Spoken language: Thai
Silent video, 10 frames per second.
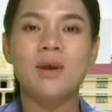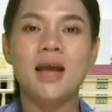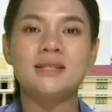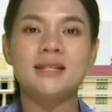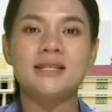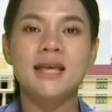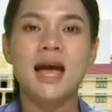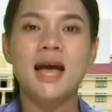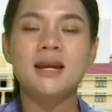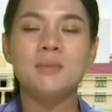วการศึก
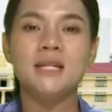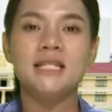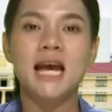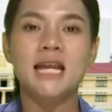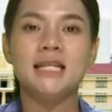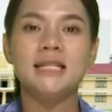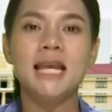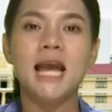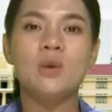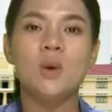ษากับดิฉันนิ
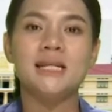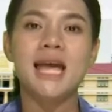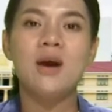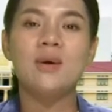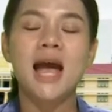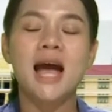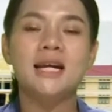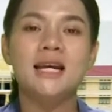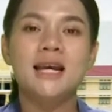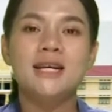ตยาดวงแก้วค่ะ
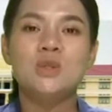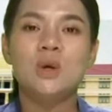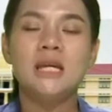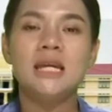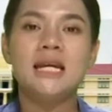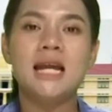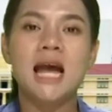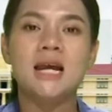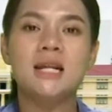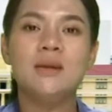ช่วงนี้นะ
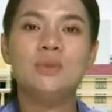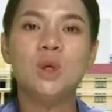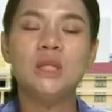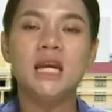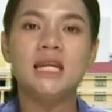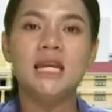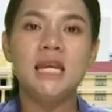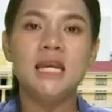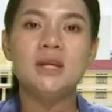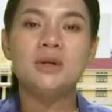คะ เริ่มต้นกัน
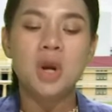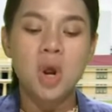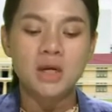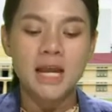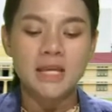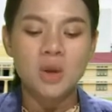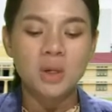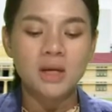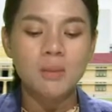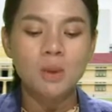ที่รองนาย
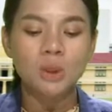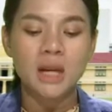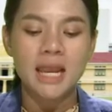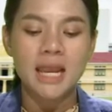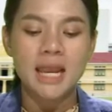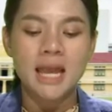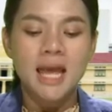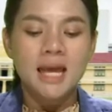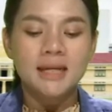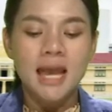กรัฐมนตรี
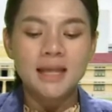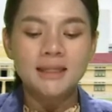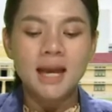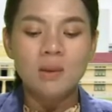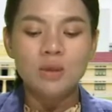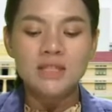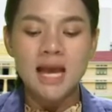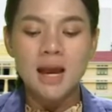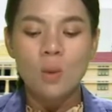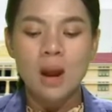แนะเติมวิ
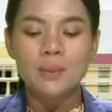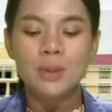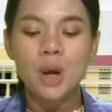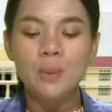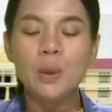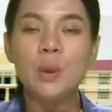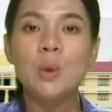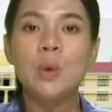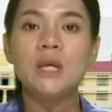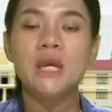ชาความรอบ
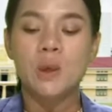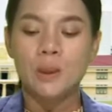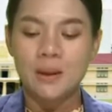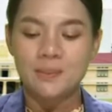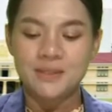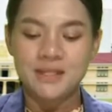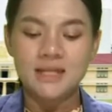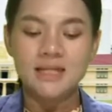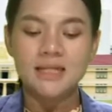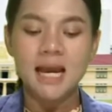รู้เกี่ยวกับ
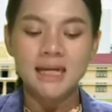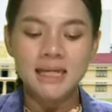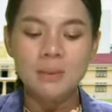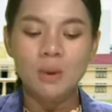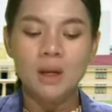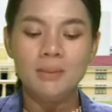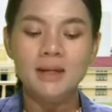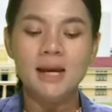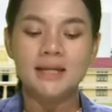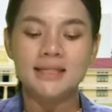สื่อหน้าที่พล
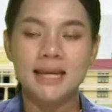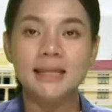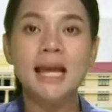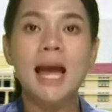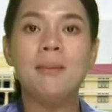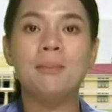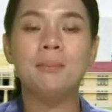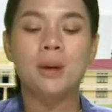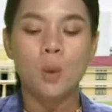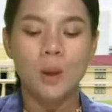เมืองศิลธรรม
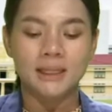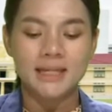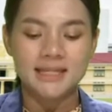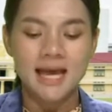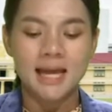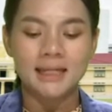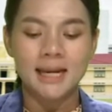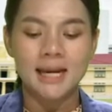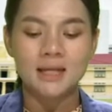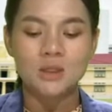ประวัติศาสต
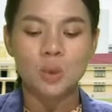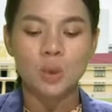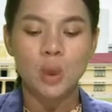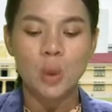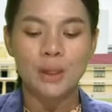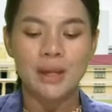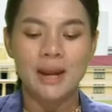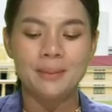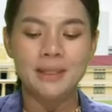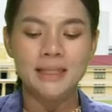ร์ในหลักสูตรโรง
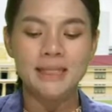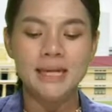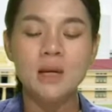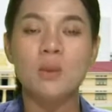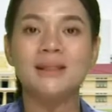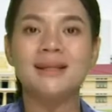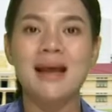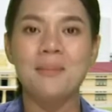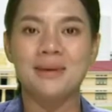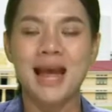เรียนพื้นที่นวัต
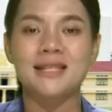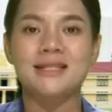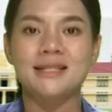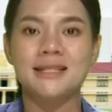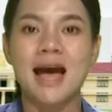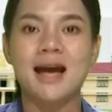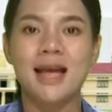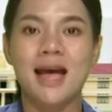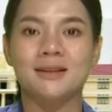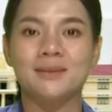กรรมการศึกษา
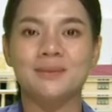ค่ะ